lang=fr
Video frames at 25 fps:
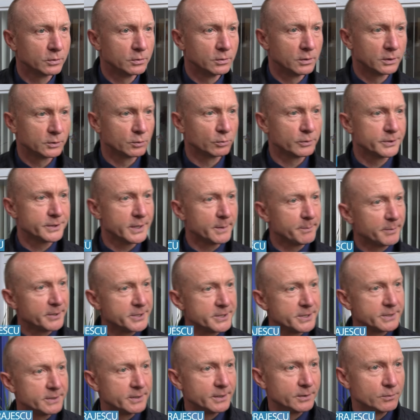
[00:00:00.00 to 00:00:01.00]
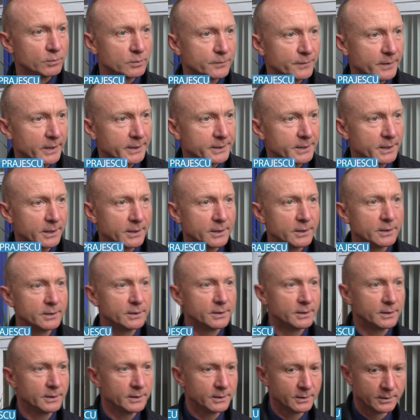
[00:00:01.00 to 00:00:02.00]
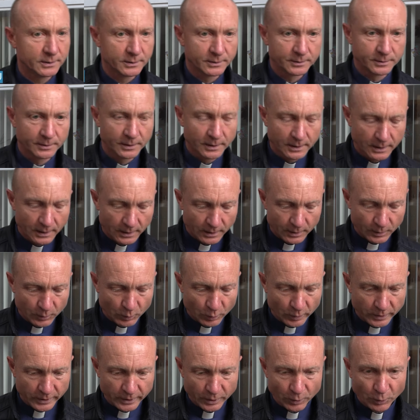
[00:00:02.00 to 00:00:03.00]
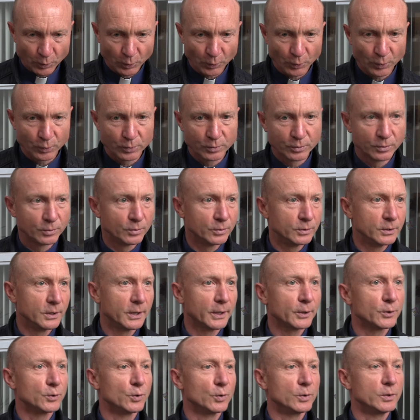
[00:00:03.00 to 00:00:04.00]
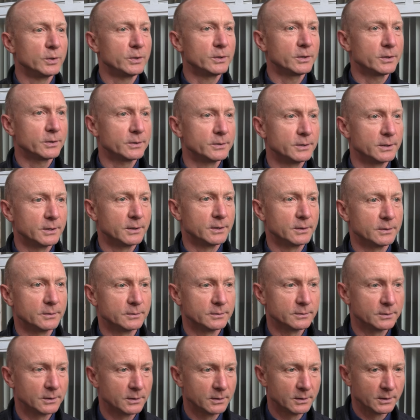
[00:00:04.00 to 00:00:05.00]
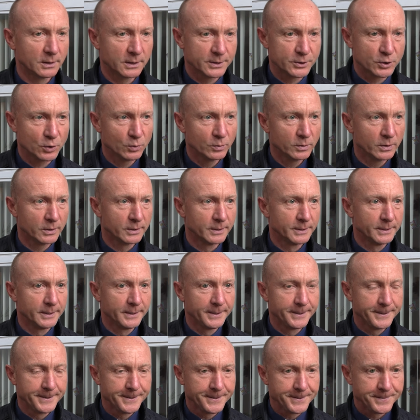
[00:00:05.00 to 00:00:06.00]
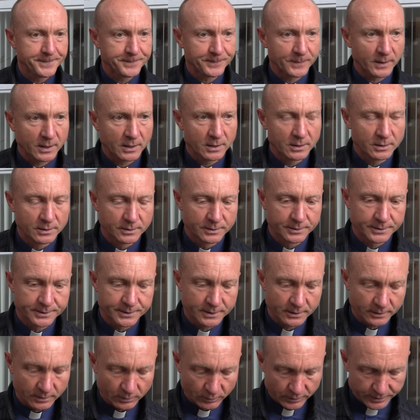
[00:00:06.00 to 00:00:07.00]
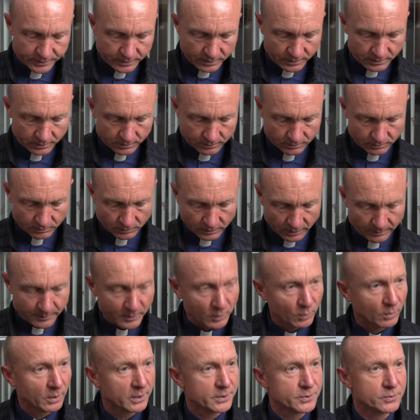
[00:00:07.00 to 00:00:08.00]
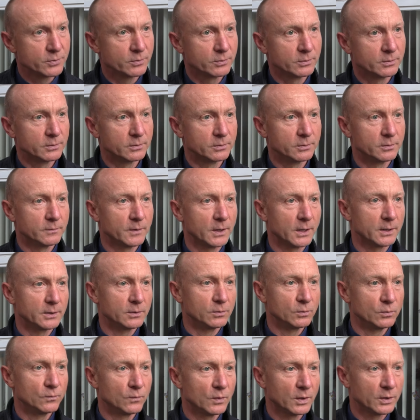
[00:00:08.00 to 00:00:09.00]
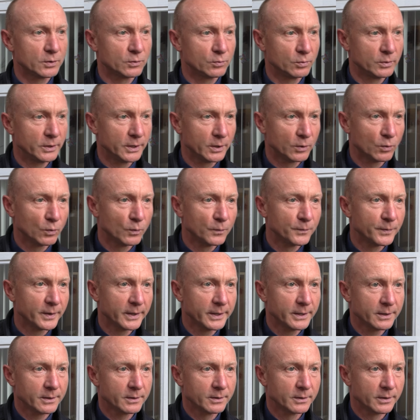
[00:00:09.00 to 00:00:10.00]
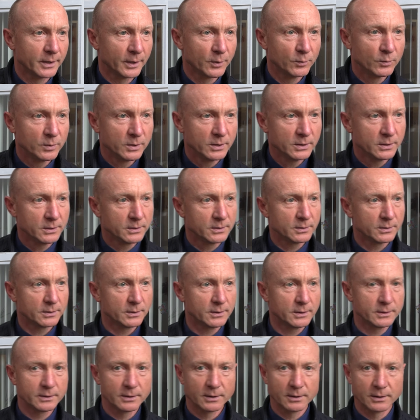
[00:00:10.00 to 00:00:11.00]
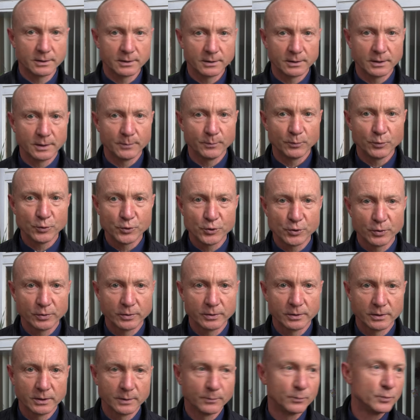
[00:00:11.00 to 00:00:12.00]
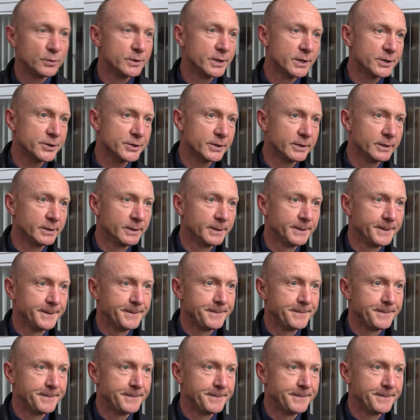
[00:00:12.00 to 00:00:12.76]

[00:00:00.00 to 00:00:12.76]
euh, en toute simplicité, toute fraternité. Euh, on est heureux de, l'accueillir dans, la zone. Et c'était aussi une très belle occasion de, voilà, de nous voir tous les confrères réunis, entre les plus jeunes et les plus âgés,